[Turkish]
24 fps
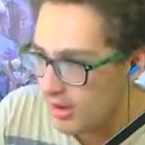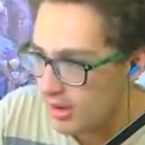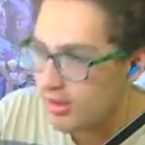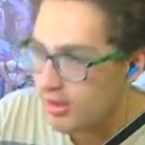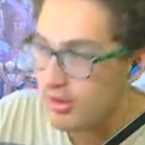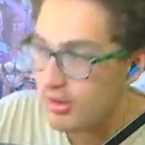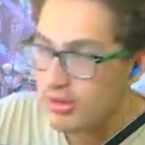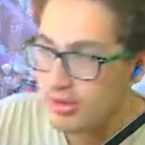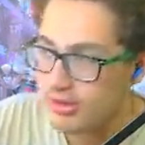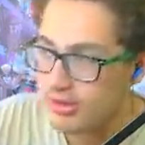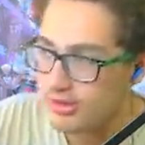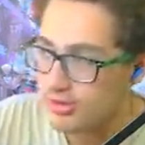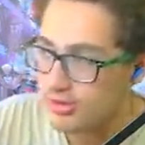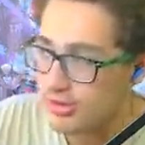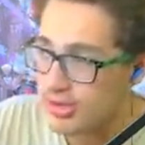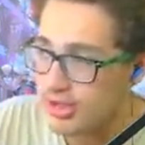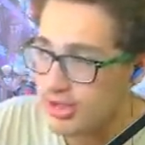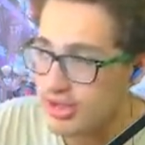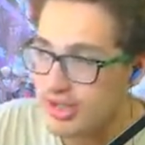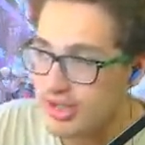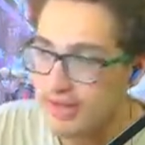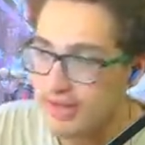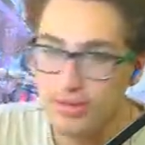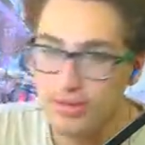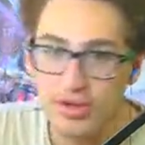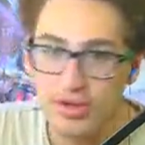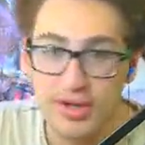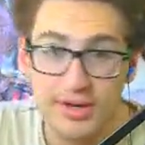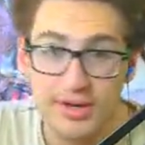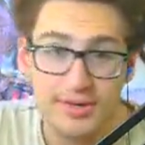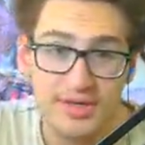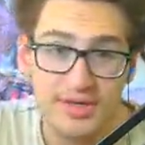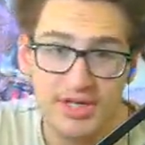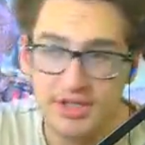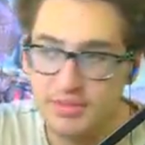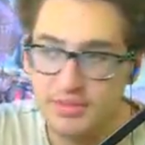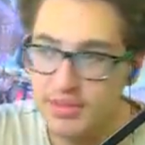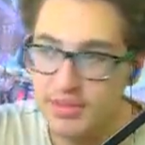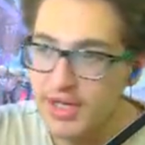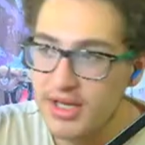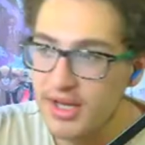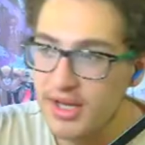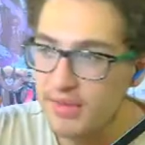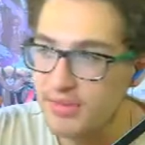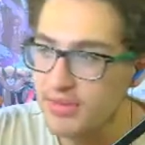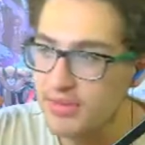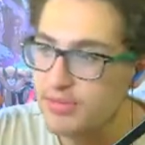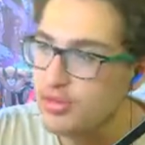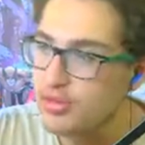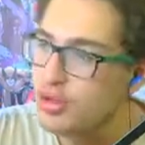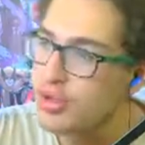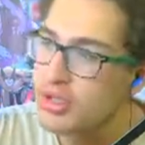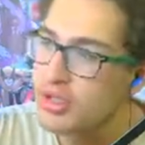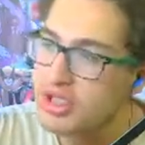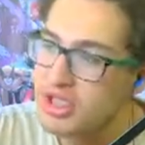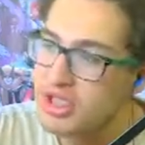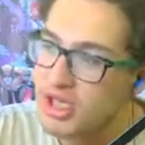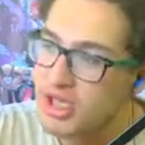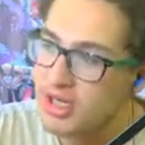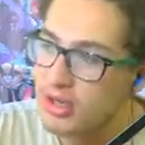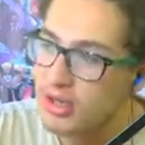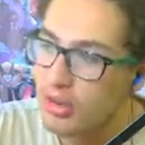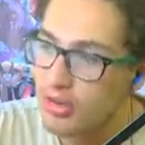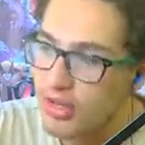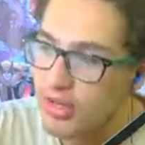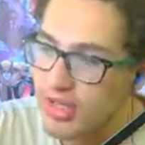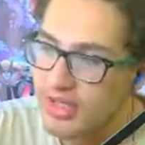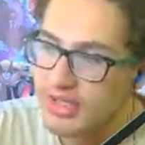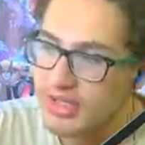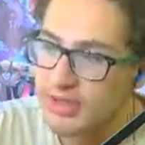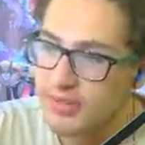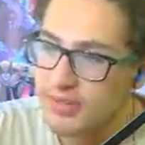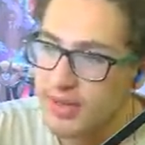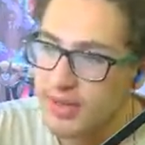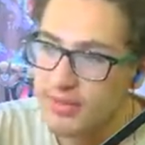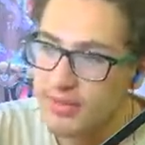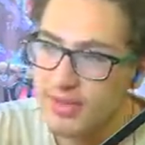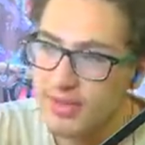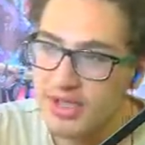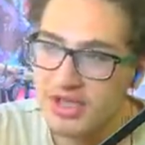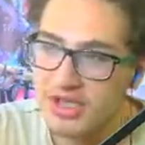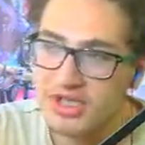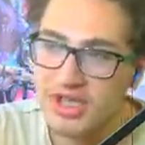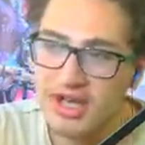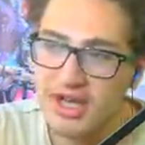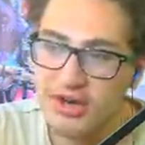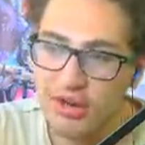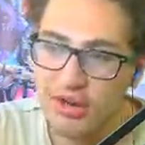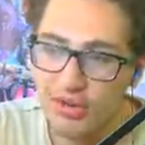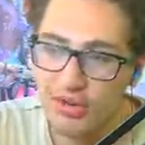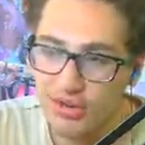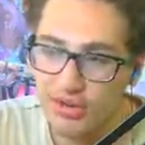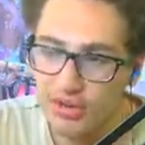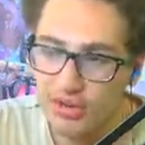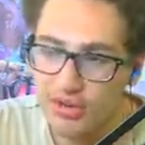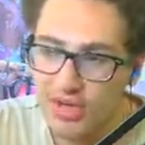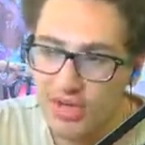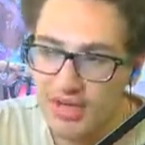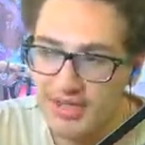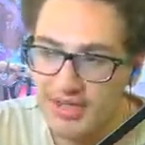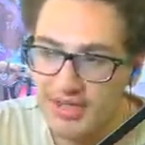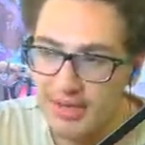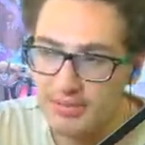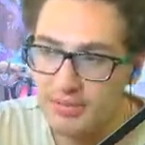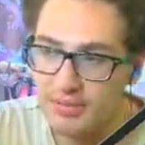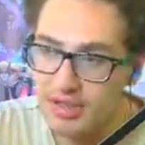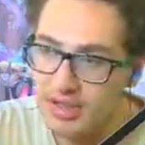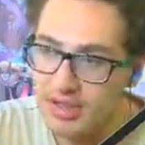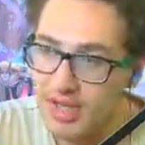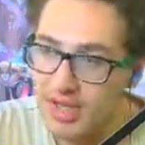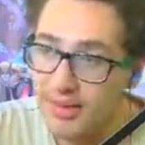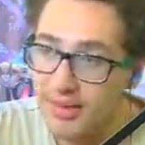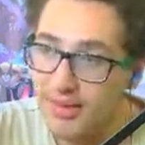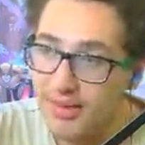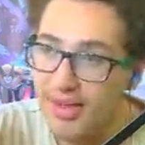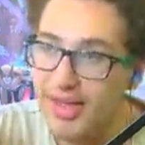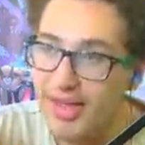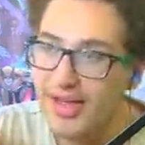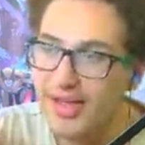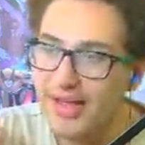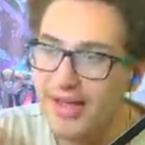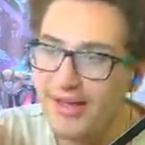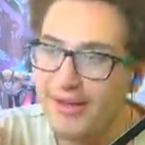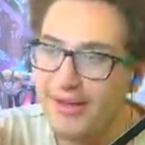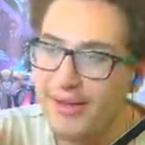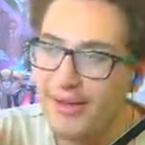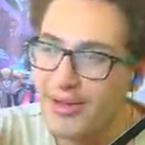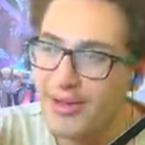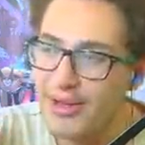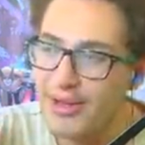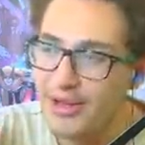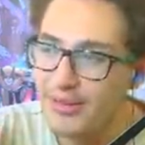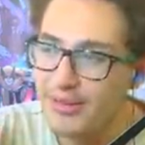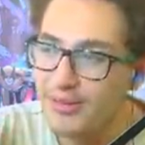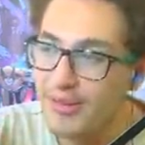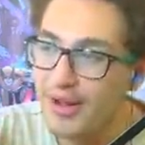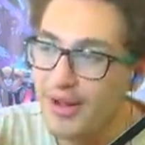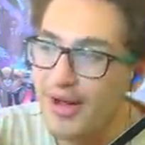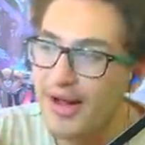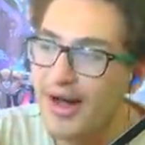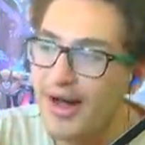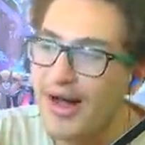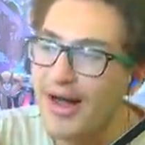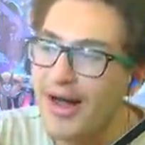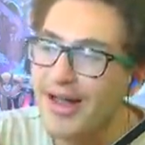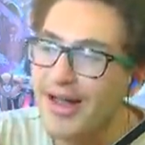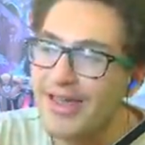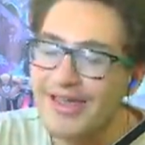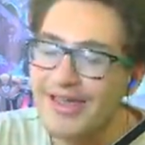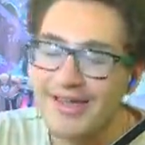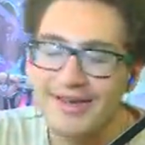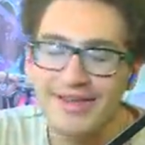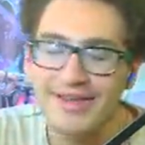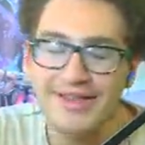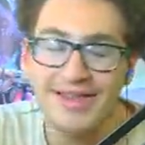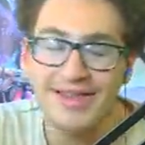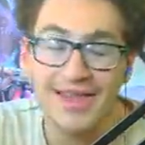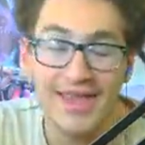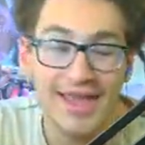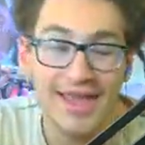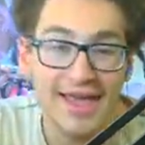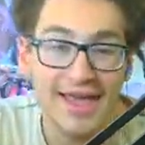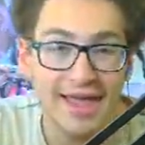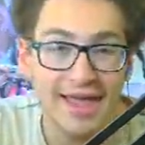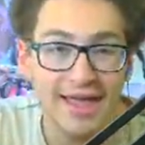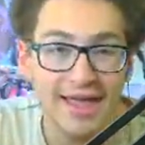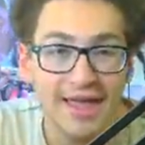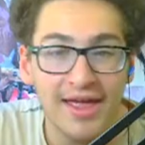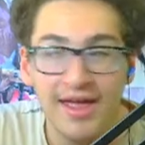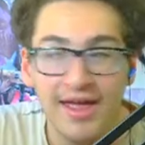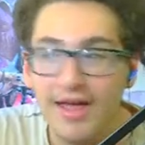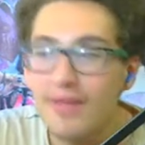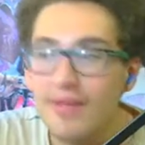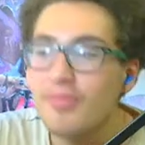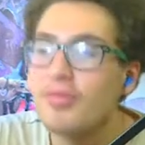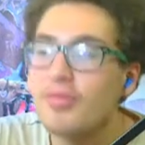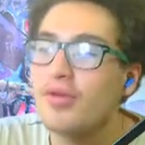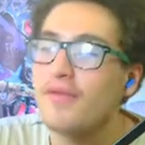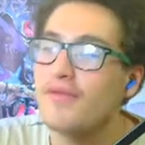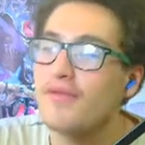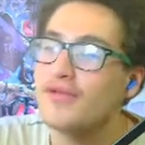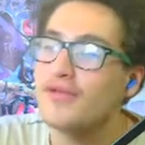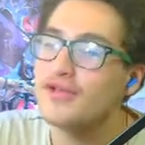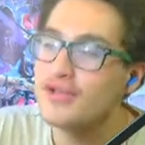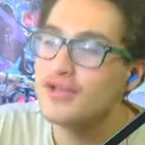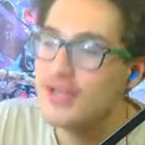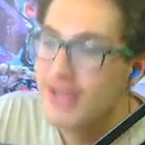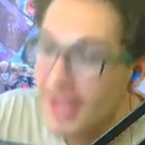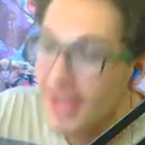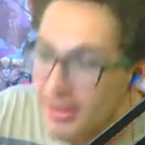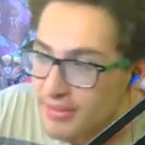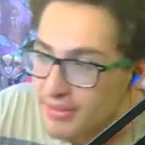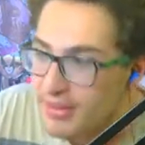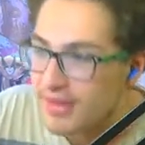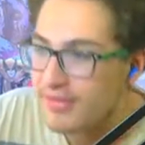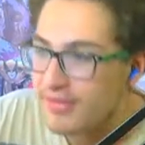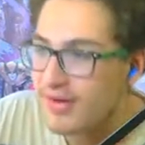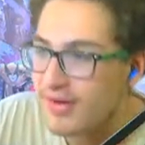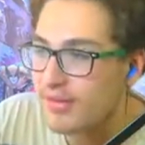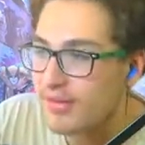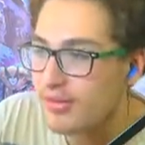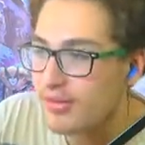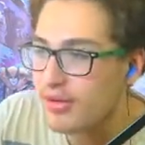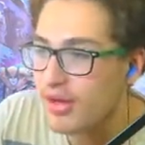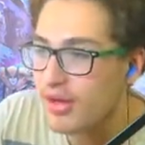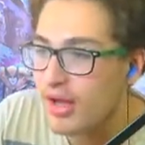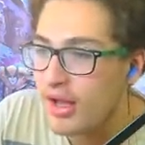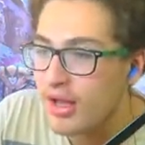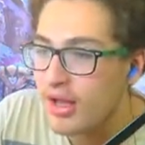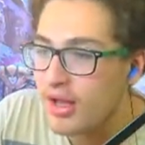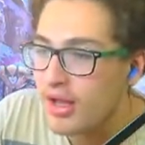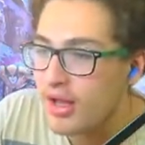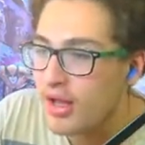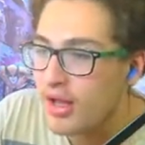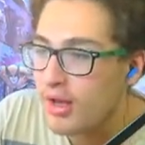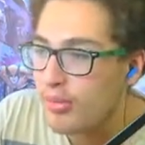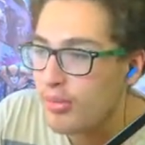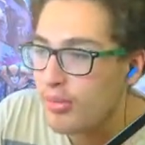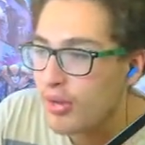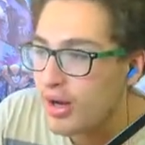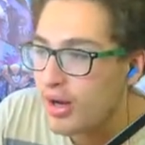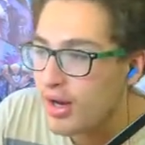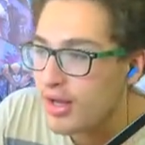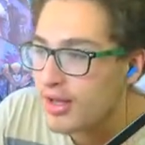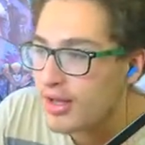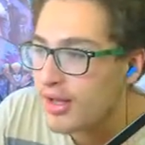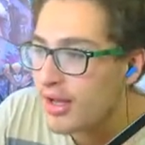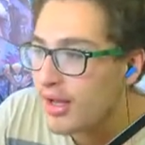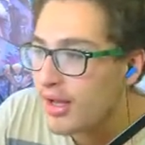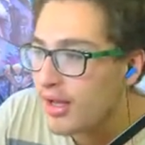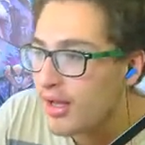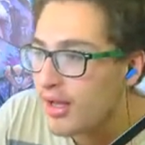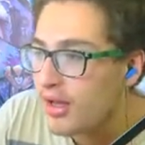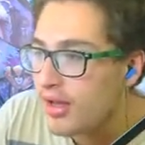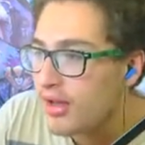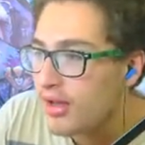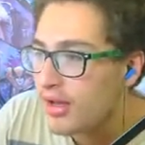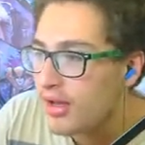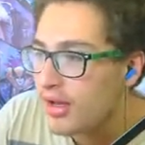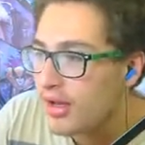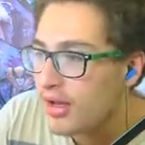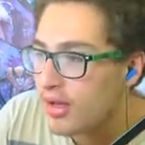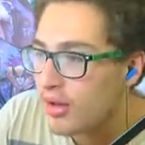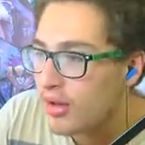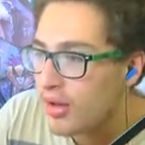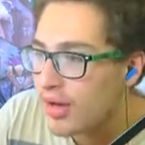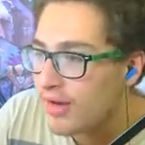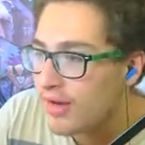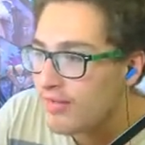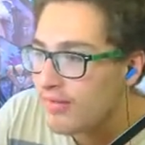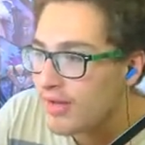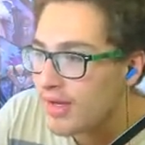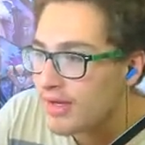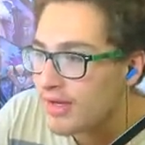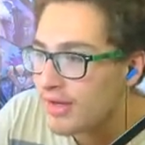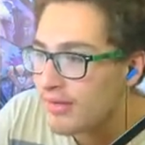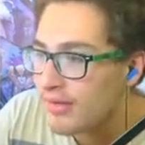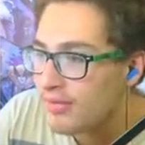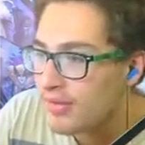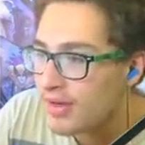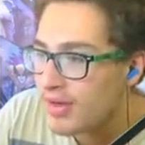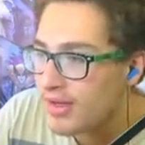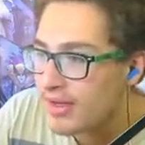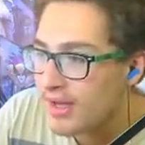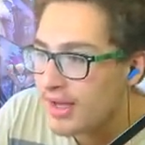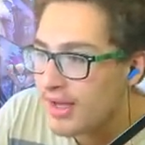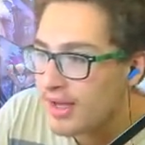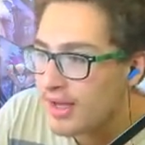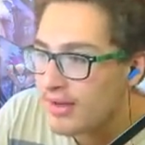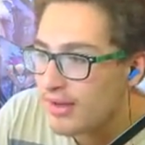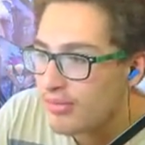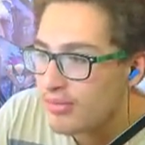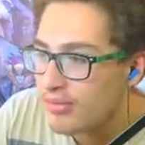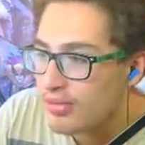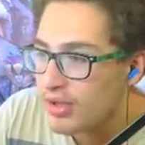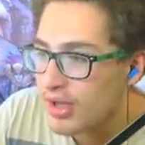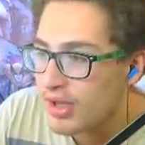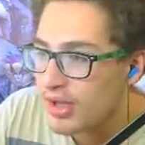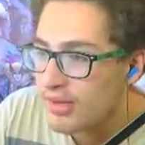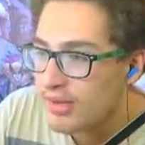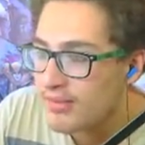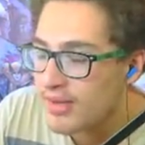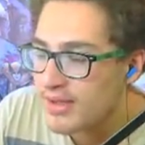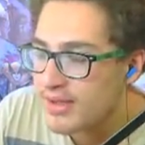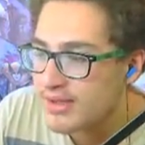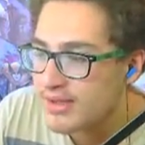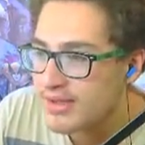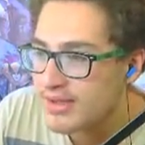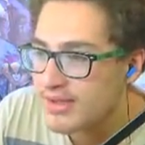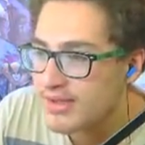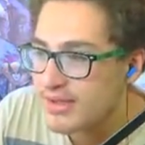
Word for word: Görüyorsunuz işte bunlar işbirliği yaptım. Sonra içeri gönderince beni beni içeri öldürürler sanmışlar ama öldük mü? Hayır. Niye? Profesyonel biri var burada. Bu arada e, görevlerden biri de buradaki benzin